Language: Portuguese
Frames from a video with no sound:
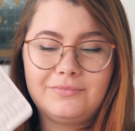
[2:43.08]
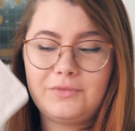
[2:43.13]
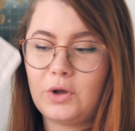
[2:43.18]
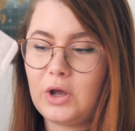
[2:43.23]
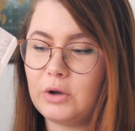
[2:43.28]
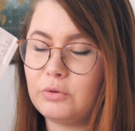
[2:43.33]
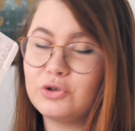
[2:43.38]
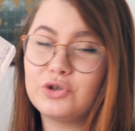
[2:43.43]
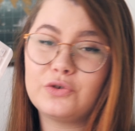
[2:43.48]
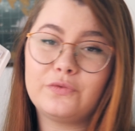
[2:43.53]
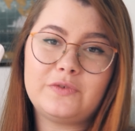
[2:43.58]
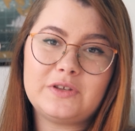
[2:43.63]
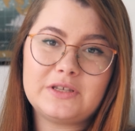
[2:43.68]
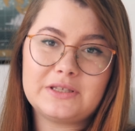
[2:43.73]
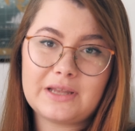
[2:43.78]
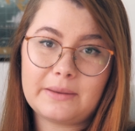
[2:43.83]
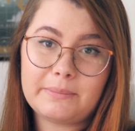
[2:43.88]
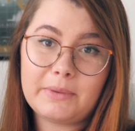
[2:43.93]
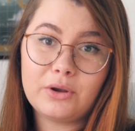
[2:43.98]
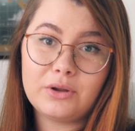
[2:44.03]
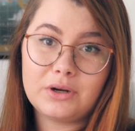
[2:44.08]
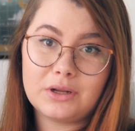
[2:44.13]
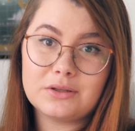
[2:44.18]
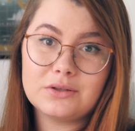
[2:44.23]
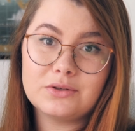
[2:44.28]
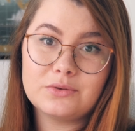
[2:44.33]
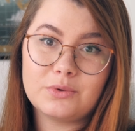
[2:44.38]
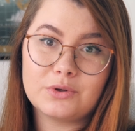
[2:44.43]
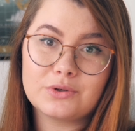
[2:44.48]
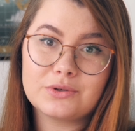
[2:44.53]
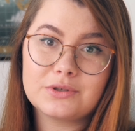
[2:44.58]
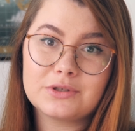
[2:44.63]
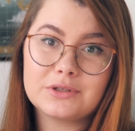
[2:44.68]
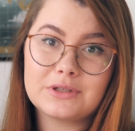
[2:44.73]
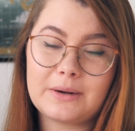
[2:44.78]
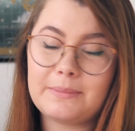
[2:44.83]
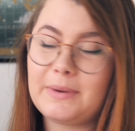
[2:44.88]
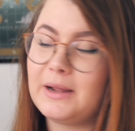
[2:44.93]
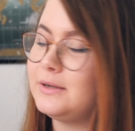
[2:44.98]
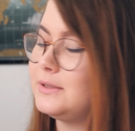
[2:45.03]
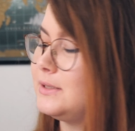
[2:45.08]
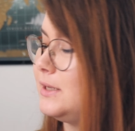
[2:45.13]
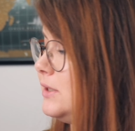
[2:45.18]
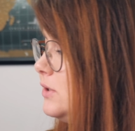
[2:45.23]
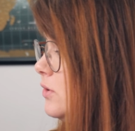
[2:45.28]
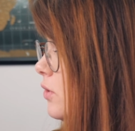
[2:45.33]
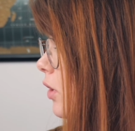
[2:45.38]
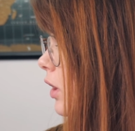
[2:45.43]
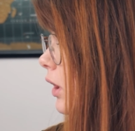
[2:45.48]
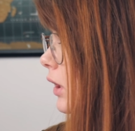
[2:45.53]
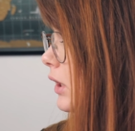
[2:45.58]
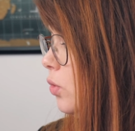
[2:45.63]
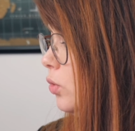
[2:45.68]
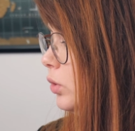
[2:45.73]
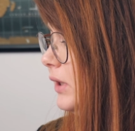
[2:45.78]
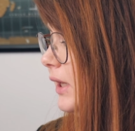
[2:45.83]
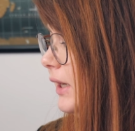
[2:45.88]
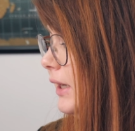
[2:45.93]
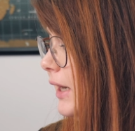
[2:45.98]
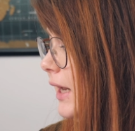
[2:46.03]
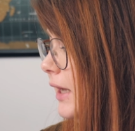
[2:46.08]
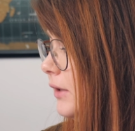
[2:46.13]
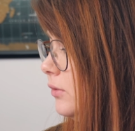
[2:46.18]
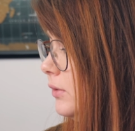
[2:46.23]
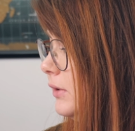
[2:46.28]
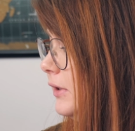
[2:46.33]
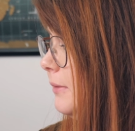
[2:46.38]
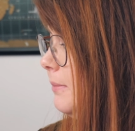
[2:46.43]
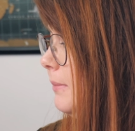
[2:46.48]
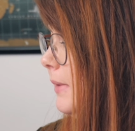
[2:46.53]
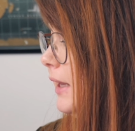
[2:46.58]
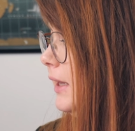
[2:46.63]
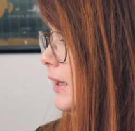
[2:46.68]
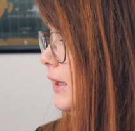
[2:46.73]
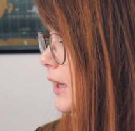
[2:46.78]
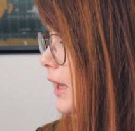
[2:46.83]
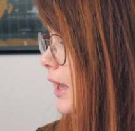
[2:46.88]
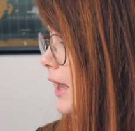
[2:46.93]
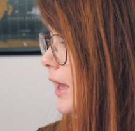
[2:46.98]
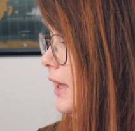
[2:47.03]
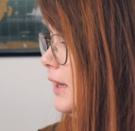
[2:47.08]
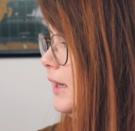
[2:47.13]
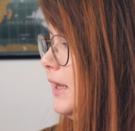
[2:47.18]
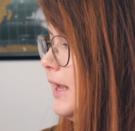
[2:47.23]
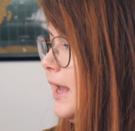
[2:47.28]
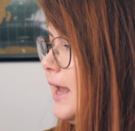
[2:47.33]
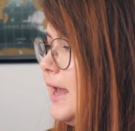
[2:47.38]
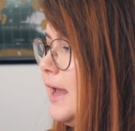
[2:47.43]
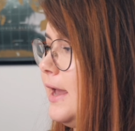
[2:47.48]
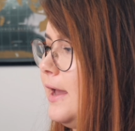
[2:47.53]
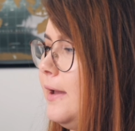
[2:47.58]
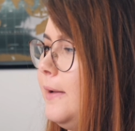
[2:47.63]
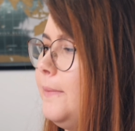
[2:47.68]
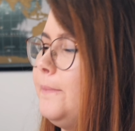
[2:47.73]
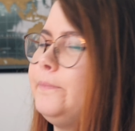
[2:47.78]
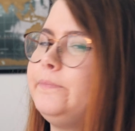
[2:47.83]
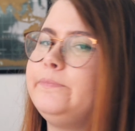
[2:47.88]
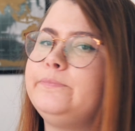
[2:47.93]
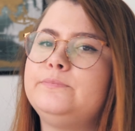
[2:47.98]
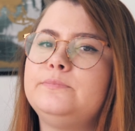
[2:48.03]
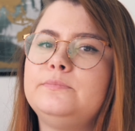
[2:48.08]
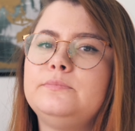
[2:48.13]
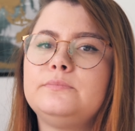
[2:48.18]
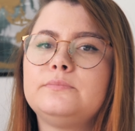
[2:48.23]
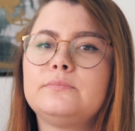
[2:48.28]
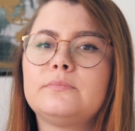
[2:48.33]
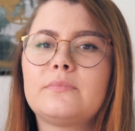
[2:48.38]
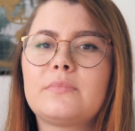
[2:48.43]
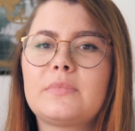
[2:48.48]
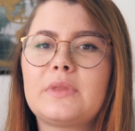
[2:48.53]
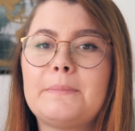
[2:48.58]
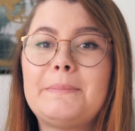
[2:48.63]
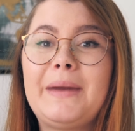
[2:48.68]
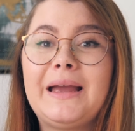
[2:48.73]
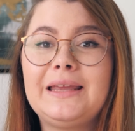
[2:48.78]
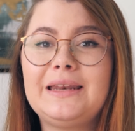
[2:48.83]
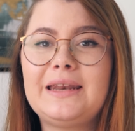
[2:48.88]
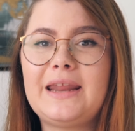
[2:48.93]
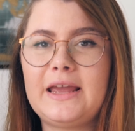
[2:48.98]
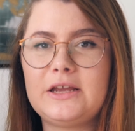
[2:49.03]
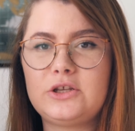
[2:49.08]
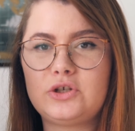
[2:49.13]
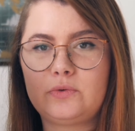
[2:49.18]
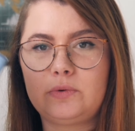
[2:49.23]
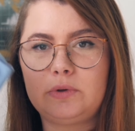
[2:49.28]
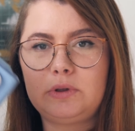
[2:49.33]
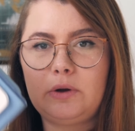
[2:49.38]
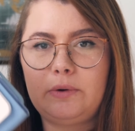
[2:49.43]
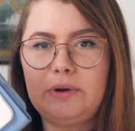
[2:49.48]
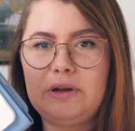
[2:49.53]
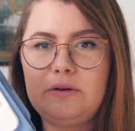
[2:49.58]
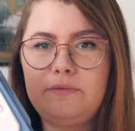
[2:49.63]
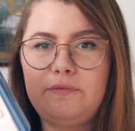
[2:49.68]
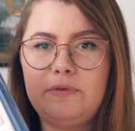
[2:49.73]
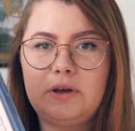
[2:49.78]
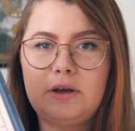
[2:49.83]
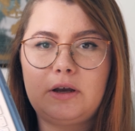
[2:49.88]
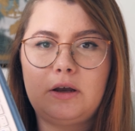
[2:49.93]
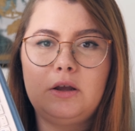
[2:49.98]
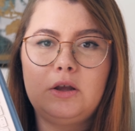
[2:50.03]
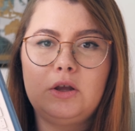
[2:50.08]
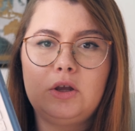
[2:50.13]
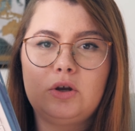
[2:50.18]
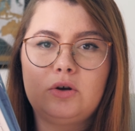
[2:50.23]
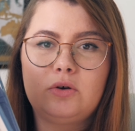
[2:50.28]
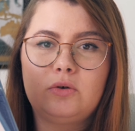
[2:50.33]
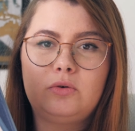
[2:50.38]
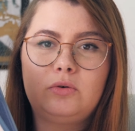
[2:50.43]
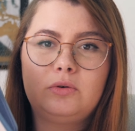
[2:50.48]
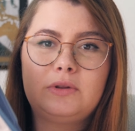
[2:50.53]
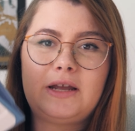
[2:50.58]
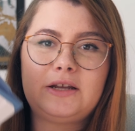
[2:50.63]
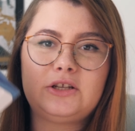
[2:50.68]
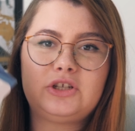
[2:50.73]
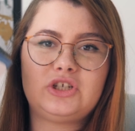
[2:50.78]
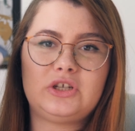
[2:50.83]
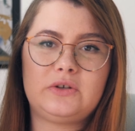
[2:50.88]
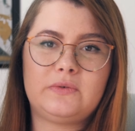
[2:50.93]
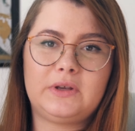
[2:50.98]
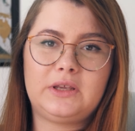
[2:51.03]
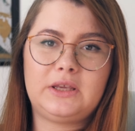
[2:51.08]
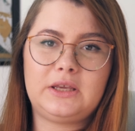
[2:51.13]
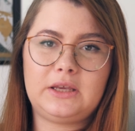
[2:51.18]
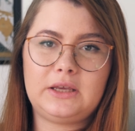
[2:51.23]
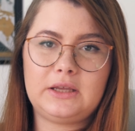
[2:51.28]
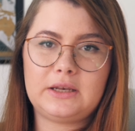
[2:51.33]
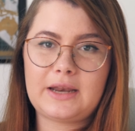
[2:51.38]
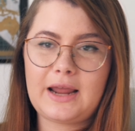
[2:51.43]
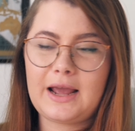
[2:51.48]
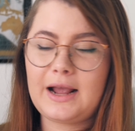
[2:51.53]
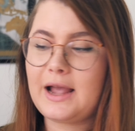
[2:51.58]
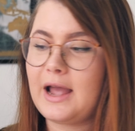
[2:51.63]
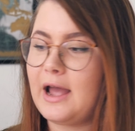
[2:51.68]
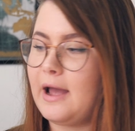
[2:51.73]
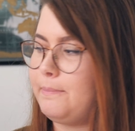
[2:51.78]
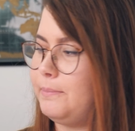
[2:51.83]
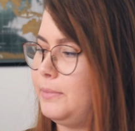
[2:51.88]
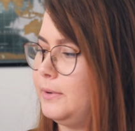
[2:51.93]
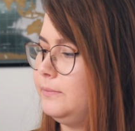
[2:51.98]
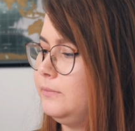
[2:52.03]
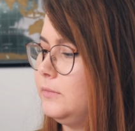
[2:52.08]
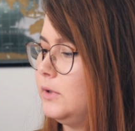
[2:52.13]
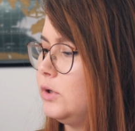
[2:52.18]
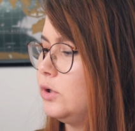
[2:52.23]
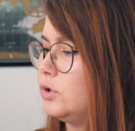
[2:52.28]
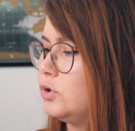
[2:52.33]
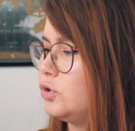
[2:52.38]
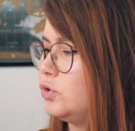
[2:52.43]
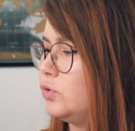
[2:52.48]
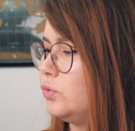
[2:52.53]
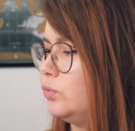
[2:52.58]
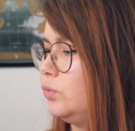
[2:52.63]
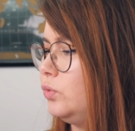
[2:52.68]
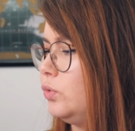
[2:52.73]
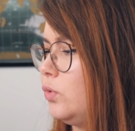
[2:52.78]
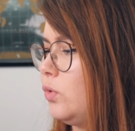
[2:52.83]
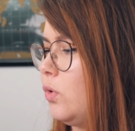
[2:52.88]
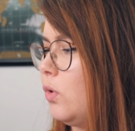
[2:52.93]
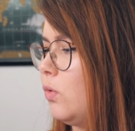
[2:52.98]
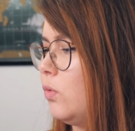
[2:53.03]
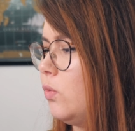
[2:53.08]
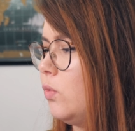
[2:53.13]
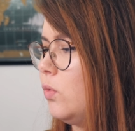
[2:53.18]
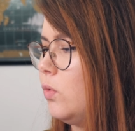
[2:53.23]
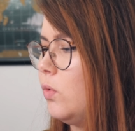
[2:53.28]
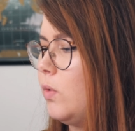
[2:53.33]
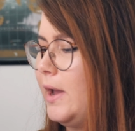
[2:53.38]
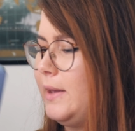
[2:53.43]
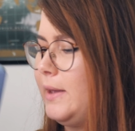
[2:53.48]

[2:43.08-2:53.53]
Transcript: onde fiz a maioria dos meus trabalhos da escola. O teclado também, ele é hum, magnético, então ele fica grudadinho aqui na capa, junto com o